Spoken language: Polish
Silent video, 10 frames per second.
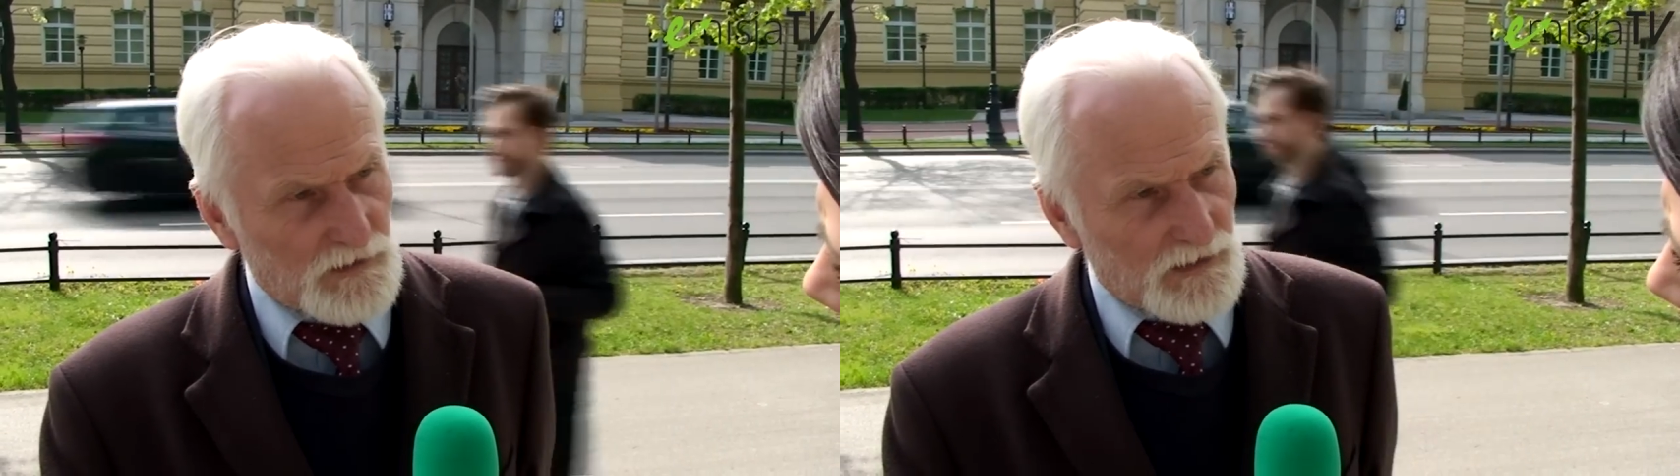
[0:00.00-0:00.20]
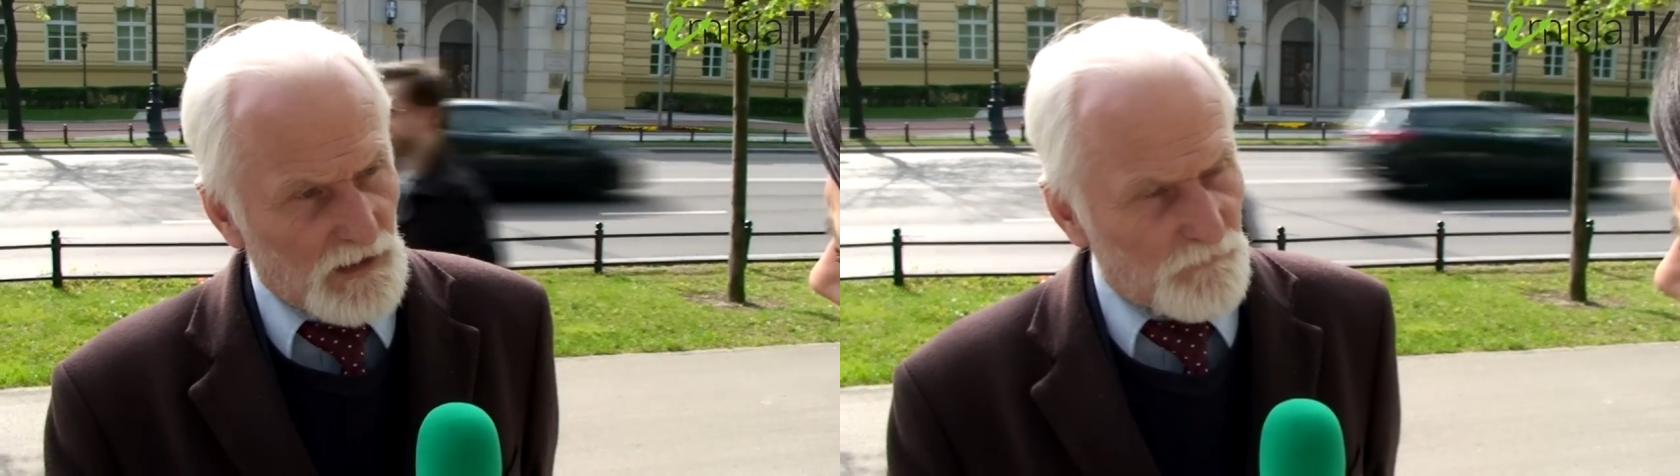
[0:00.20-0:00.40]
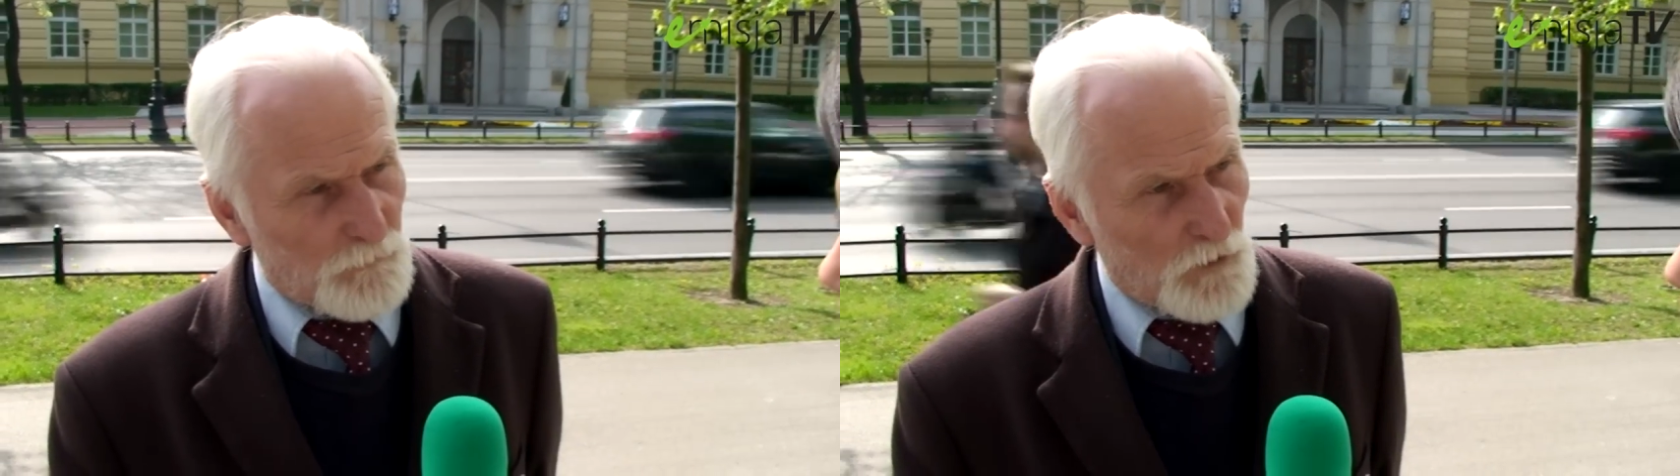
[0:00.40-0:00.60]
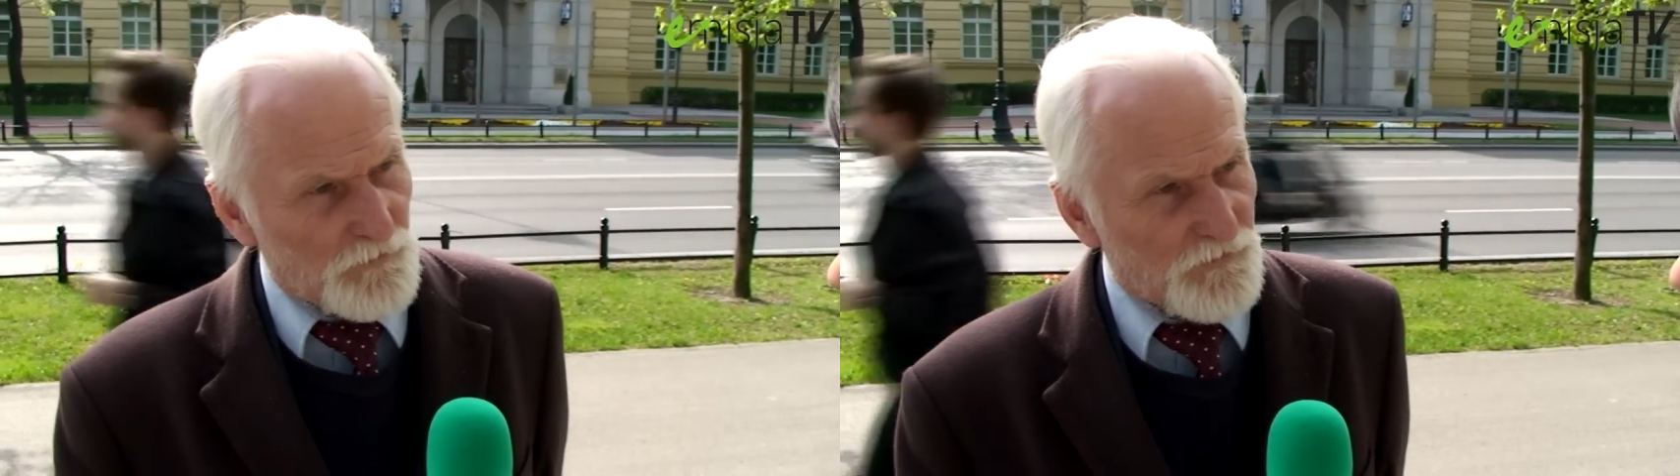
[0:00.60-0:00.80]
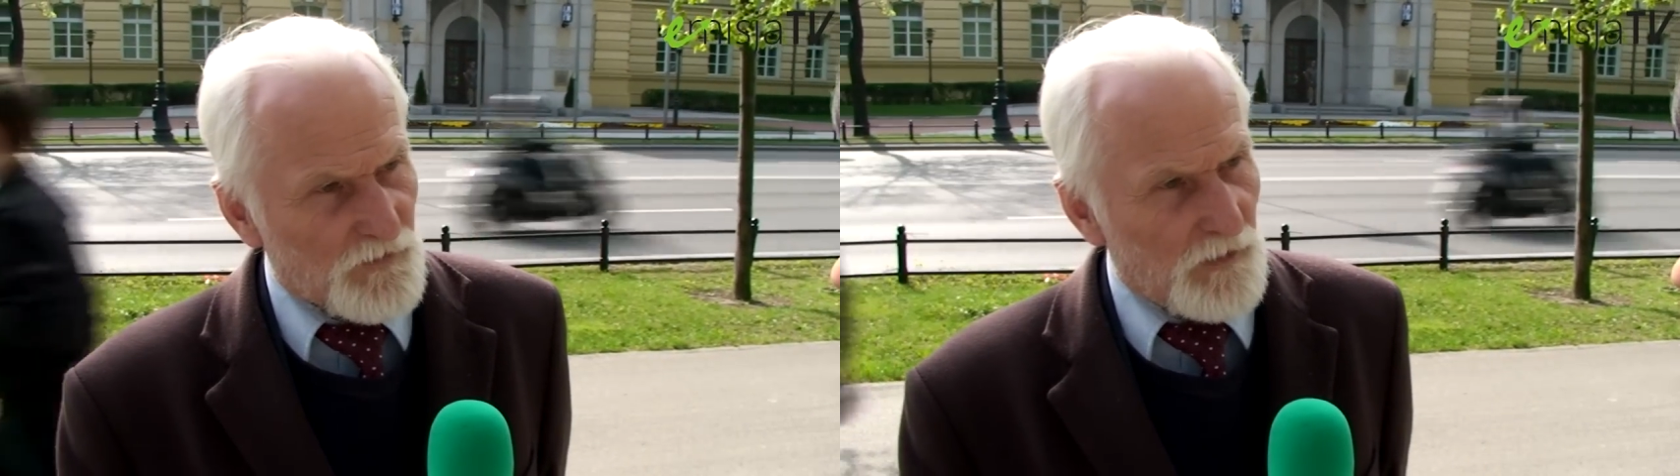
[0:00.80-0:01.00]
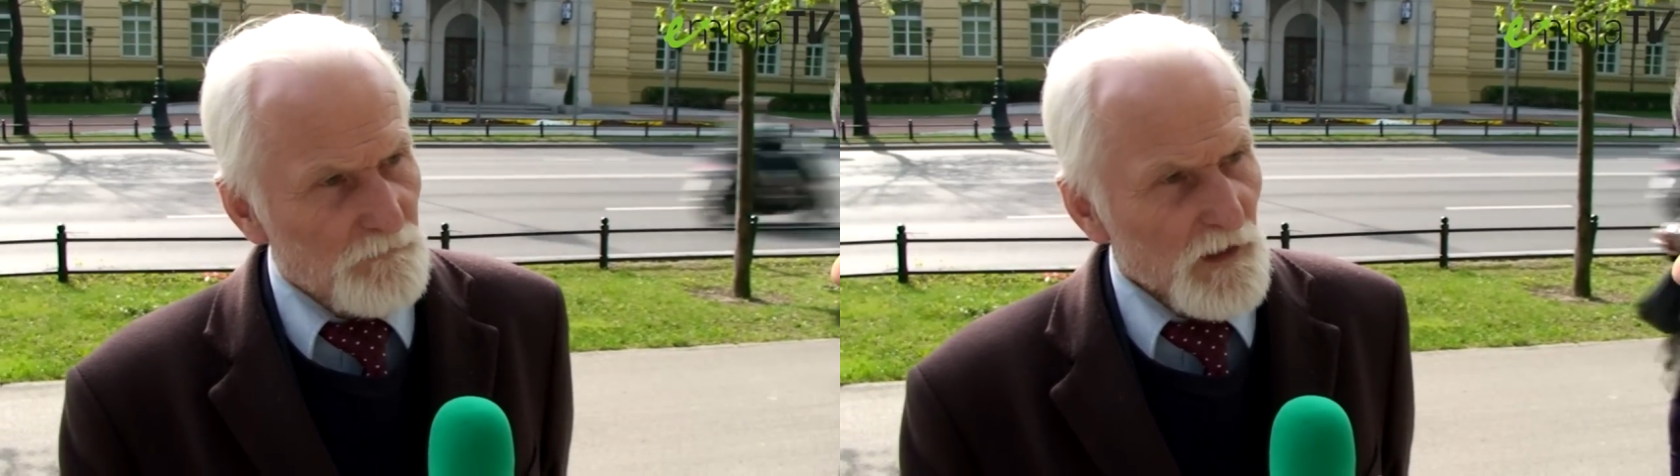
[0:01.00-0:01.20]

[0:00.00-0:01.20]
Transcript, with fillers: tak jak w Polsce,